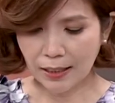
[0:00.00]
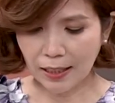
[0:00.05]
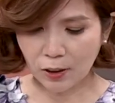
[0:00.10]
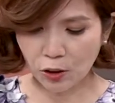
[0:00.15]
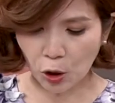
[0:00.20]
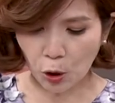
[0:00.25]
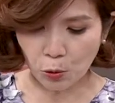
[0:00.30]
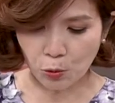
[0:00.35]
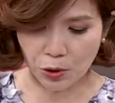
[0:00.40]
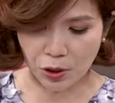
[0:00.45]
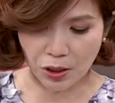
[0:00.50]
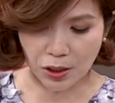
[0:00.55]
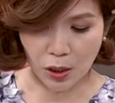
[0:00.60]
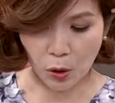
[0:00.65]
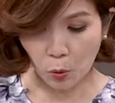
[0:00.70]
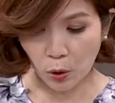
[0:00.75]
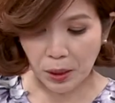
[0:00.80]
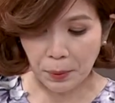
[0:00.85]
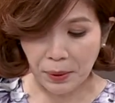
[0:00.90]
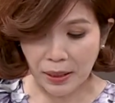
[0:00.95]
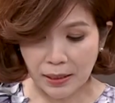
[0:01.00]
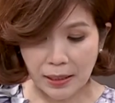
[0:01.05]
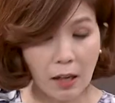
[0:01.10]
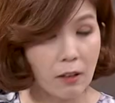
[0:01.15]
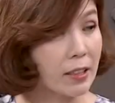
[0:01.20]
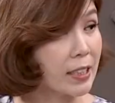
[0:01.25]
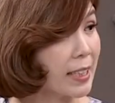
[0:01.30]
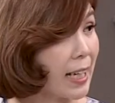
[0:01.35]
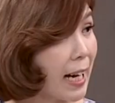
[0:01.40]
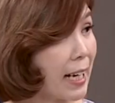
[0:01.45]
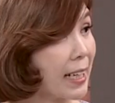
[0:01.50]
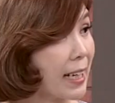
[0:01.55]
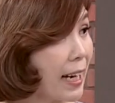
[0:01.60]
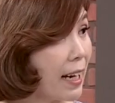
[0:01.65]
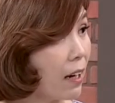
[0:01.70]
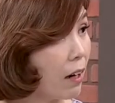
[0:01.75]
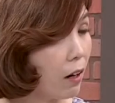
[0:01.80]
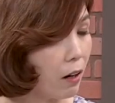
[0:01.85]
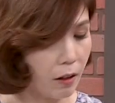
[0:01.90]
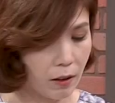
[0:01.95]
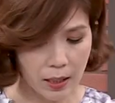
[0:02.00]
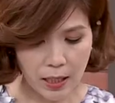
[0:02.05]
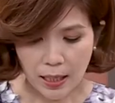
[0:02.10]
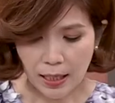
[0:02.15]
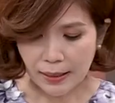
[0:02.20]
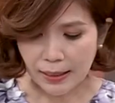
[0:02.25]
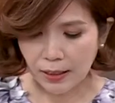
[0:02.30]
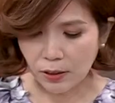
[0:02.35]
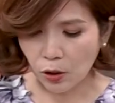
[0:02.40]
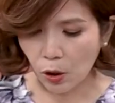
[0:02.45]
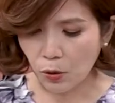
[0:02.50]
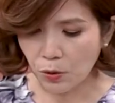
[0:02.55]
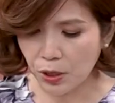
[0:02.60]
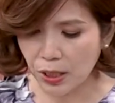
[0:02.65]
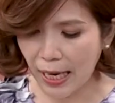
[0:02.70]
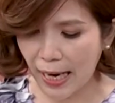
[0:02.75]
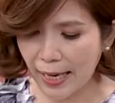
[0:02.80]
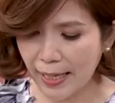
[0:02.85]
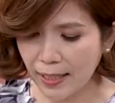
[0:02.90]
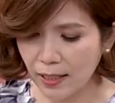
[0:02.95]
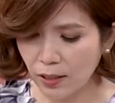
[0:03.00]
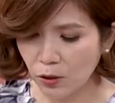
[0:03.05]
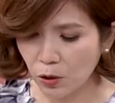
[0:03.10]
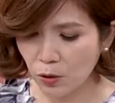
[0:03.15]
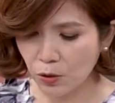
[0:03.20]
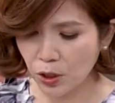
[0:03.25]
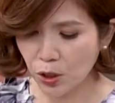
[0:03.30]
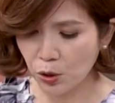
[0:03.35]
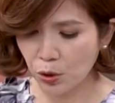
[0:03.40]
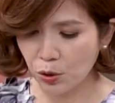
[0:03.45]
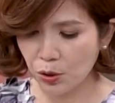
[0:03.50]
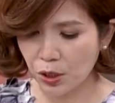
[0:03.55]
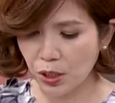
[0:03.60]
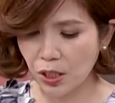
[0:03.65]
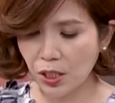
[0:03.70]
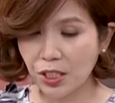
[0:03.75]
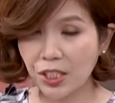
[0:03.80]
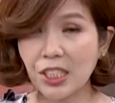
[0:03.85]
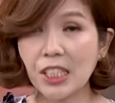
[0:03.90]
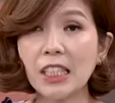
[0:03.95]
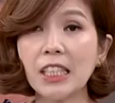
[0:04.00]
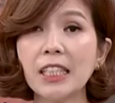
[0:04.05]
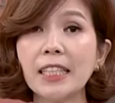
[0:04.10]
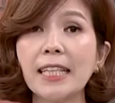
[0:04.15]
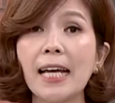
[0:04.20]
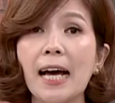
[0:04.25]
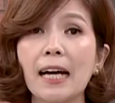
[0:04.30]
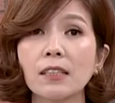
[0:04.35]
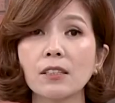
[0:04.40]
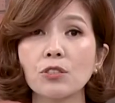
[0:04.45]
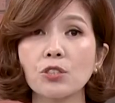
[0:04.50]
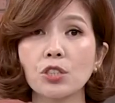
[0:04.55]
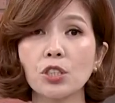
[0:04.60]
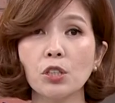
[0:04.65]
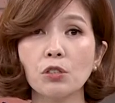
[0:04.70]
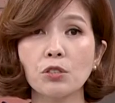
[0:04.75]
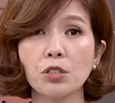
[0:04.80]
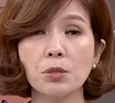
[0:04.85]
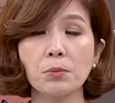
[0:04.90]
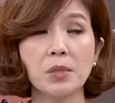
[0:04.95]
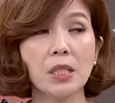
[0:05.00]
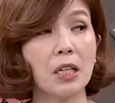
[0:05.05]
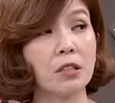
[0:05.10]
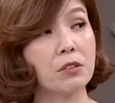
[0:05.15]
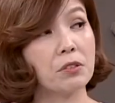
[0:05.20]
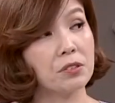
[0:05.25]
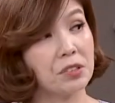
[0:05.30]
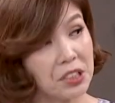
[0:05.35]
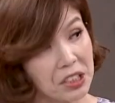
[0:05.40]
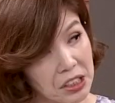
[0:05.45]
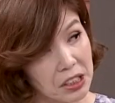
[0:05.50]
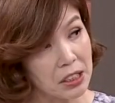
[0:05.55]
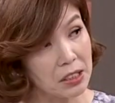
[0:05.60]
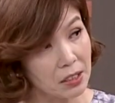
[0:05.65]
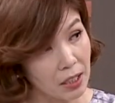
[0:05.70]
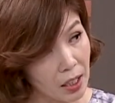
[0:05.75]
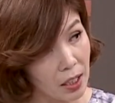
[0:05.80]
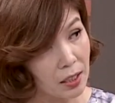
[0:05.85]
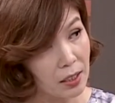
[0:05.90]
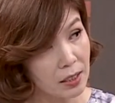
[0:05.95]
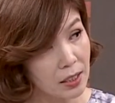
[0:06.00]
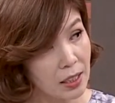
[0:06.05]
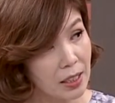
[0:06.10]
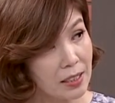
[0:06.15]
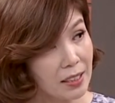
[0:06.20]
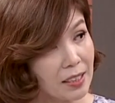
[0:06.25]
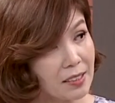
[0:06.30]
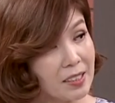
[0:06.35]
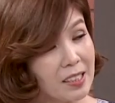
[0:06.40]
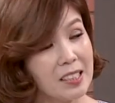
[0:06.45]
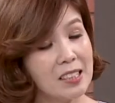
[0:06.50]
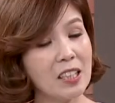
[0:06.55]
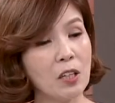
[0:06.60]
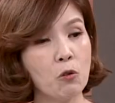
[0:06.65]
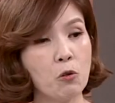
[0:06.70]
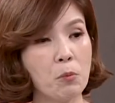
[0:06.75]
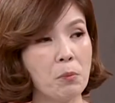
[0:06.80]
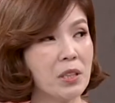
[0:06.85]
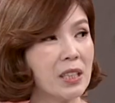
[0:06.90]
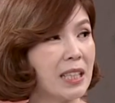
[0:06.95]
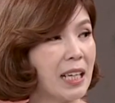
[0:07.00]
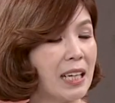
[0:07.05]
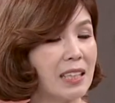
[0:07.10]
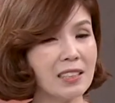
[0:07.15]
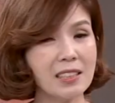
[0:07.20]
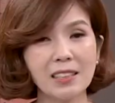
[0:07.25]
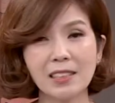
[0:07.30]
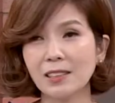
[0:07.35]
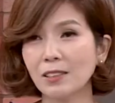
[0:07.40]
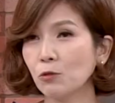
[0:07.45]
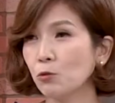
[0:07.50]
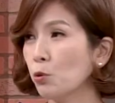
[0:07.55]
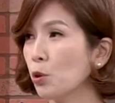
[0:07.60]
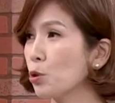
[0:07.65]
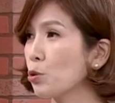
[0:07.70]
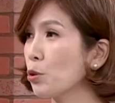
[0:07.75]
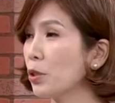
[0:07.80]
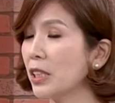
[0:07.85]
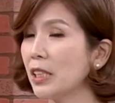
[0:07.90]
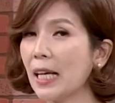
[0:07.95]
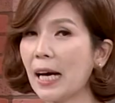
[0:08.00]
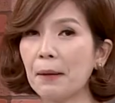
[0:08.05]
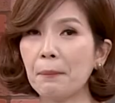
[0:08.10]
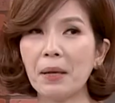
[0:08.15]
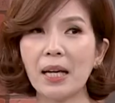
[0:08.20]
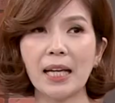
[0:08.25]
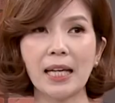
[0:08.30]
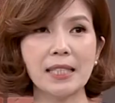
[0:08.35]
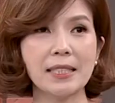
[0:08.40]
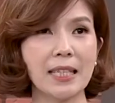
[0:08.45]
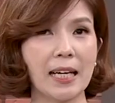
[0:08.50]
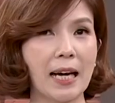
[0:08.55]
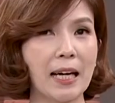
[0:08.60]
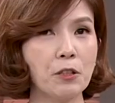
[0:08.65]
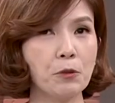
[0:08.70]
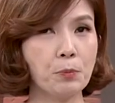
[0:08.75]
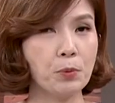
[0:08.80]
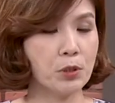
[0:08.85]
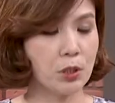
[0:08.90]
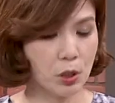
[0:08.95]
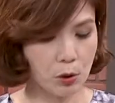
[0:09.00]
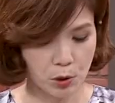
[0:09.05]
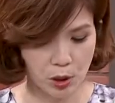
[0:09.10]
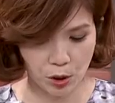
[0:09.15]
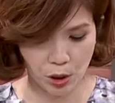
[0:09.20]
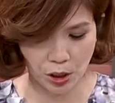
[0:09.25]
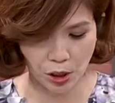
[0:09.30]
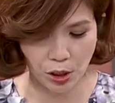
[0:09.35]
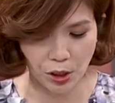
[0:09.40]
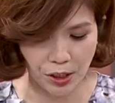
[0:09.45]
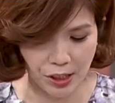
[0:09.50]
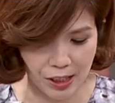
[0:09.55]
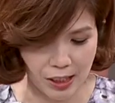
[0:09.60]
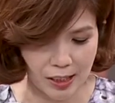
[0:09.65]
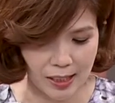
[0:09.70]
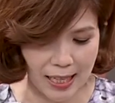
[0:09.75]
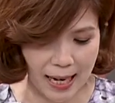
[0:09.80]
那同时呢，我一边倒给大家看哈。好，来。那同时还有一个东西，就是肌力养了之后，是不是要有体能？那体能，我们刚刚如果说以阿妈来讲，她又不能吃其